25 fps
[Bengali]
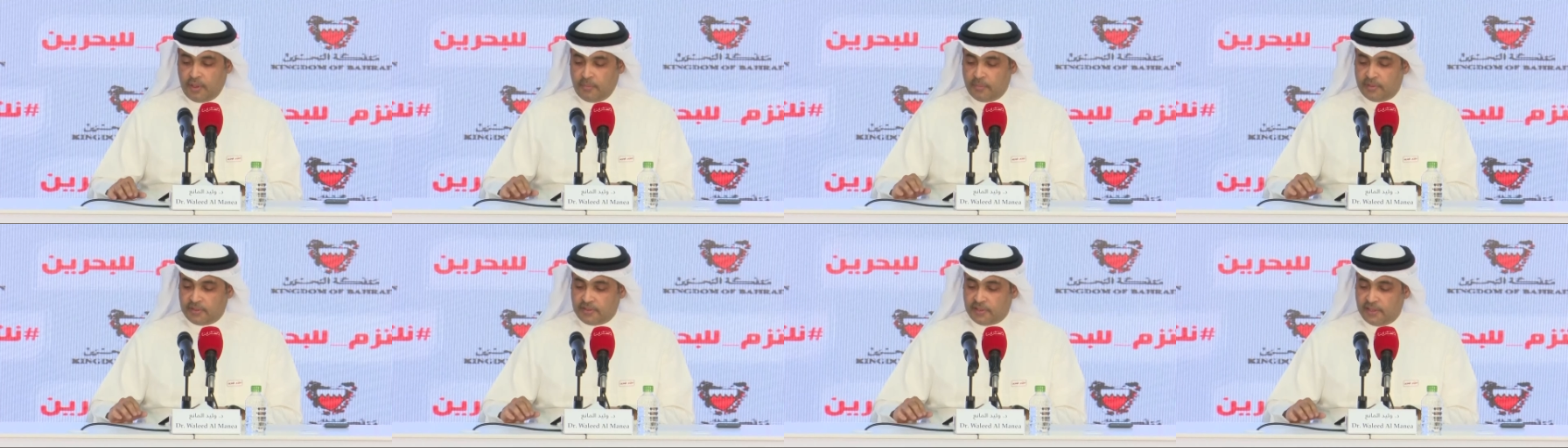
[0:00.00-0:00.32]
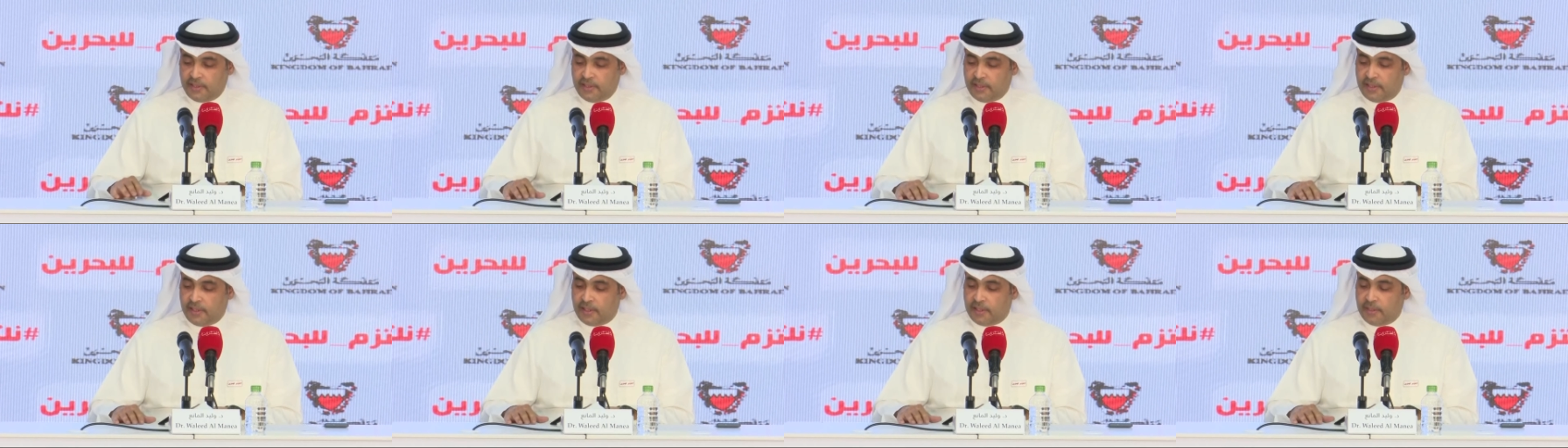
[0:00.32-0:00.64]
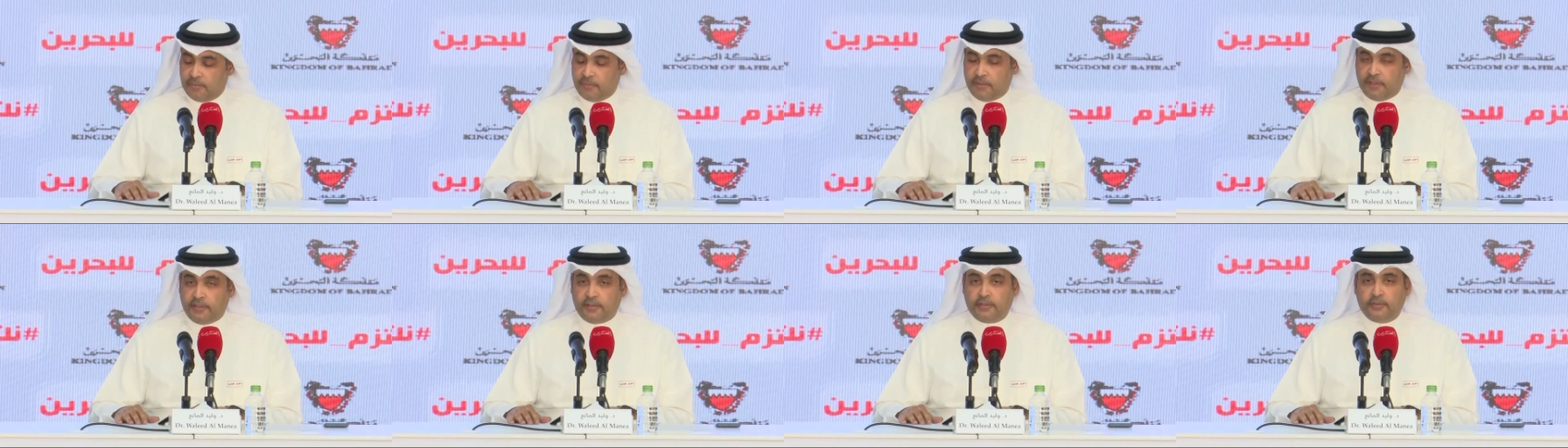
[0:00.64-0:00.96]
উপরে
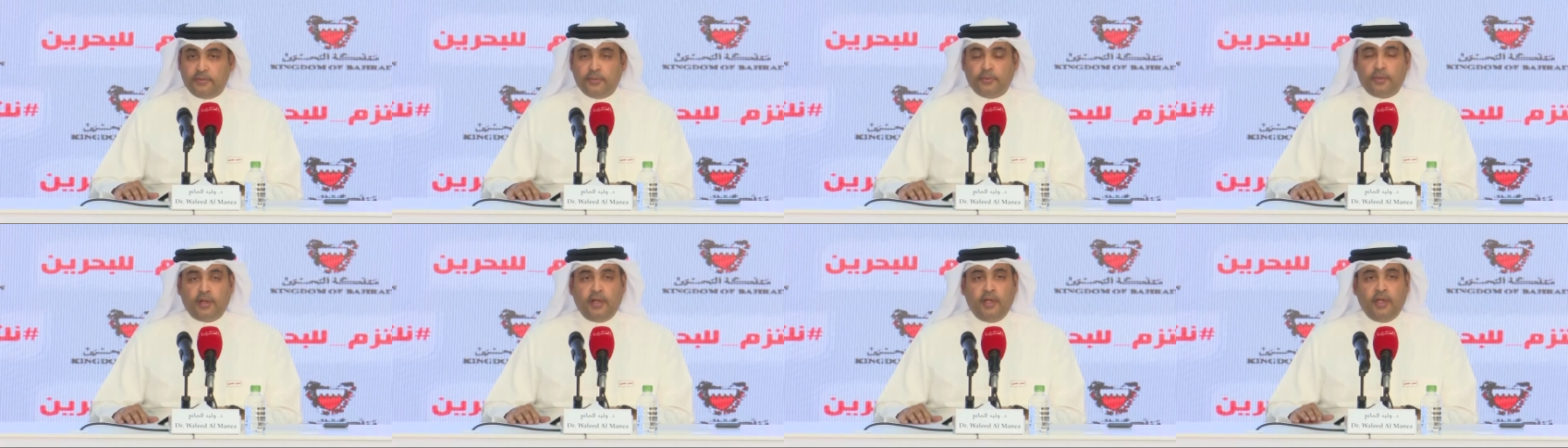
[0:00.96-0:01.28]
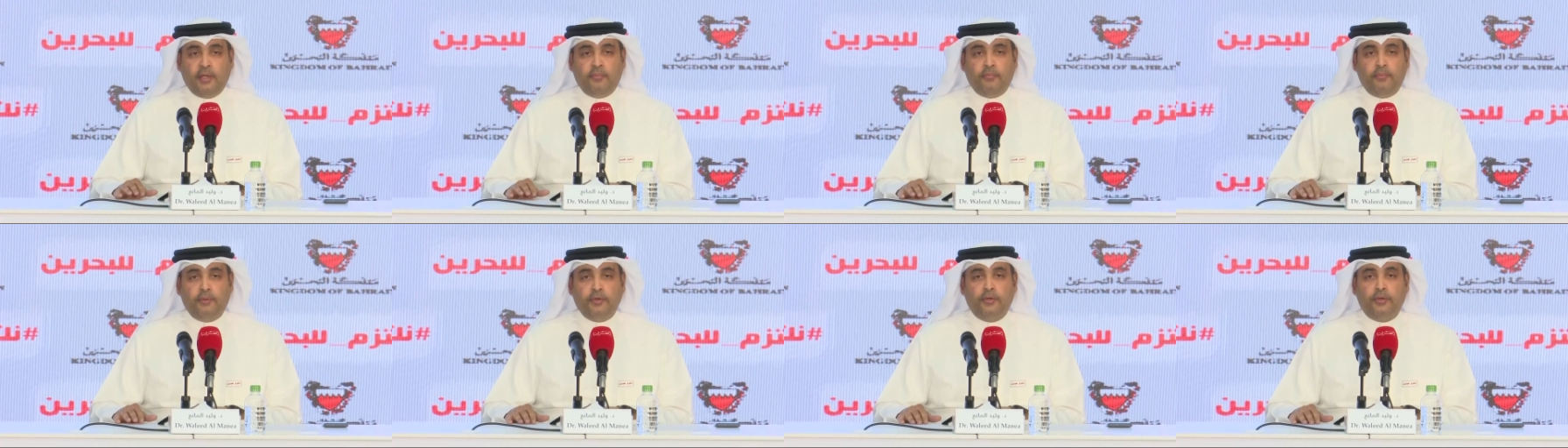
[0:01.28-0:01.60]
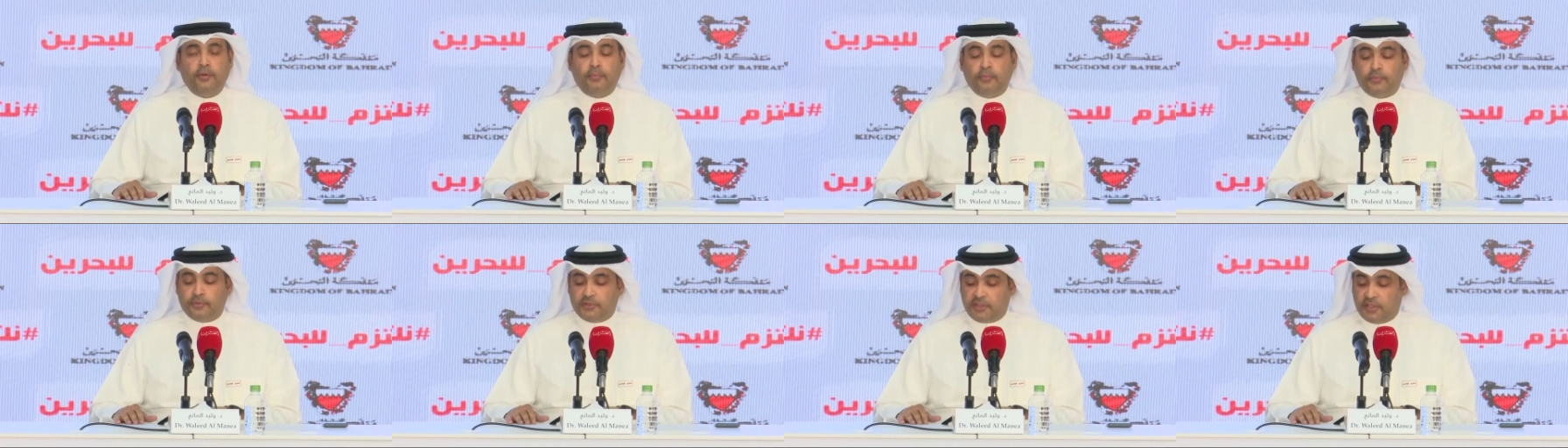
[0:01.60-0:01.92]
যাকে
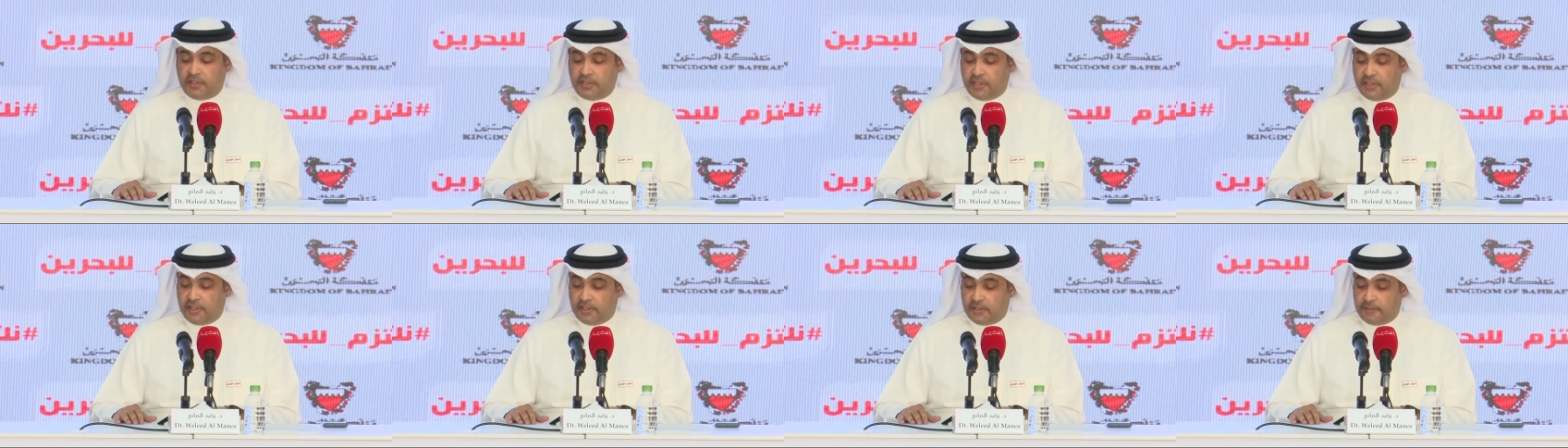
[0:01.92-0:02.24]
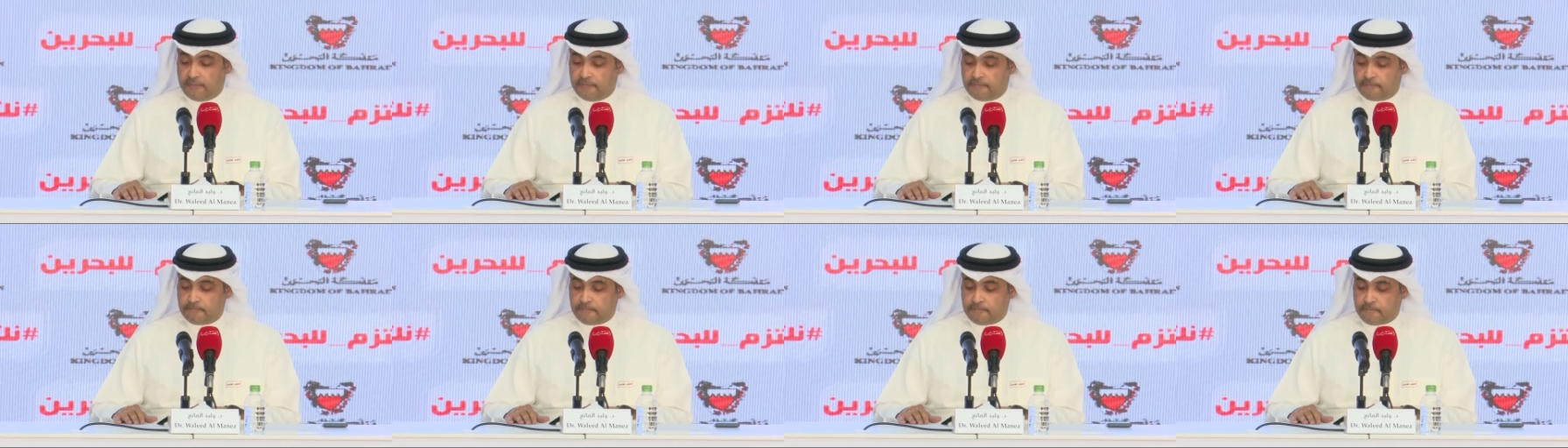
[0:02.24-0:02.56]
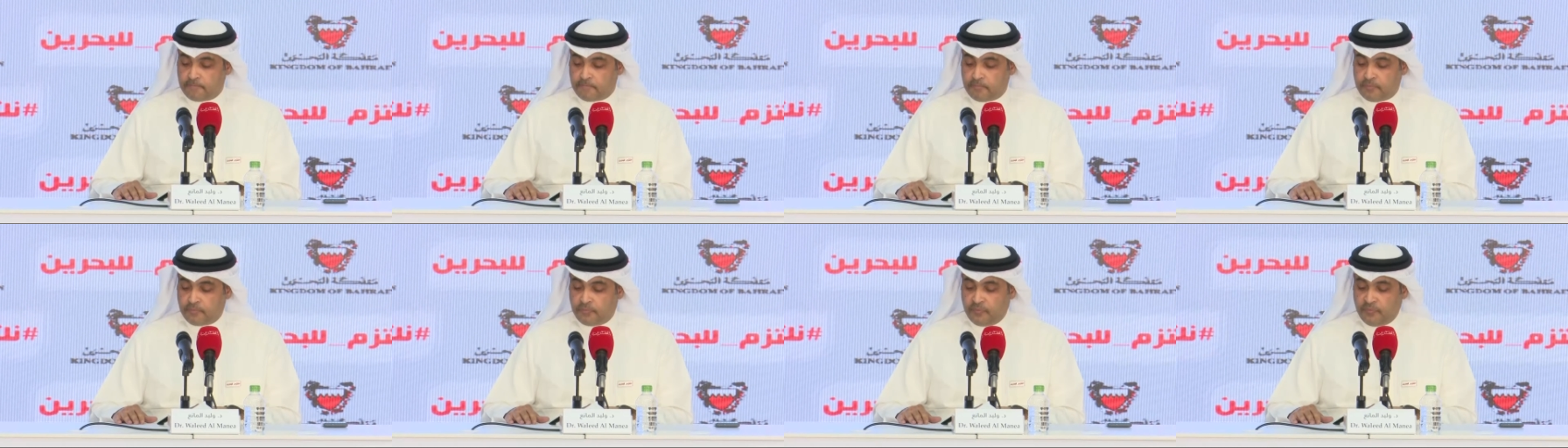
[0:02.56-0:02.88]
বিশ্ববাসীর জন্য রহমত
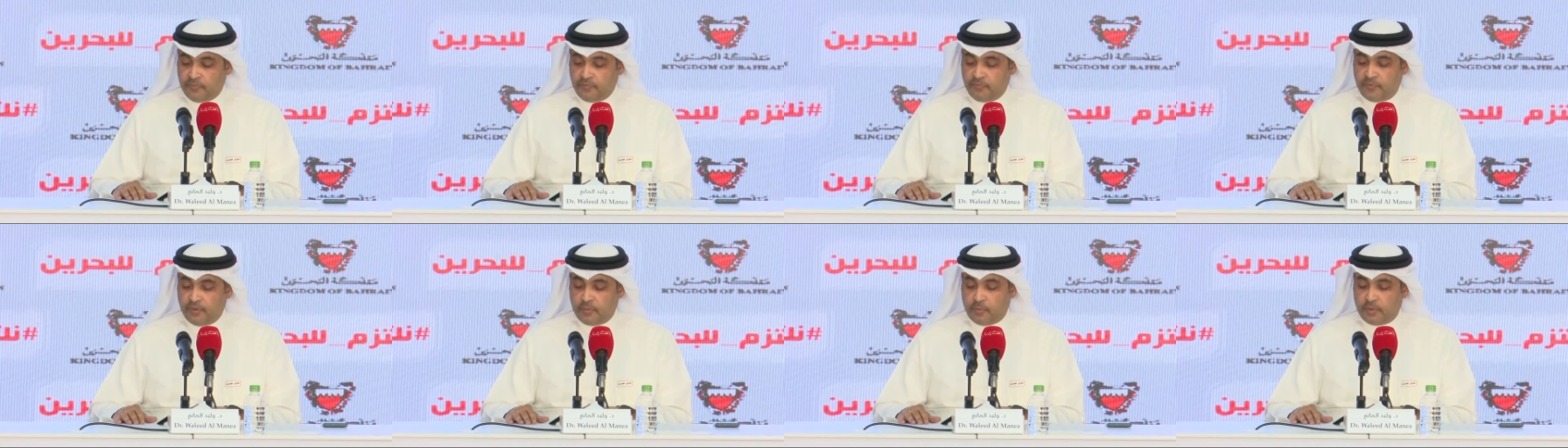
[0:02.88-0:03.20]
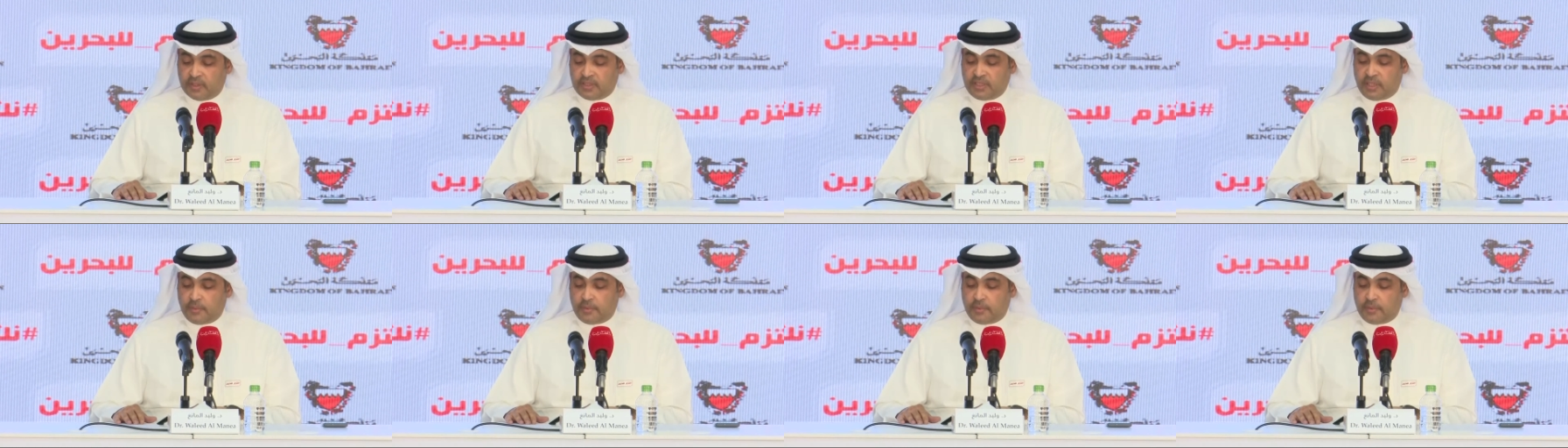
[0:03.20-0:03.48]
পাঠানো হয়েছে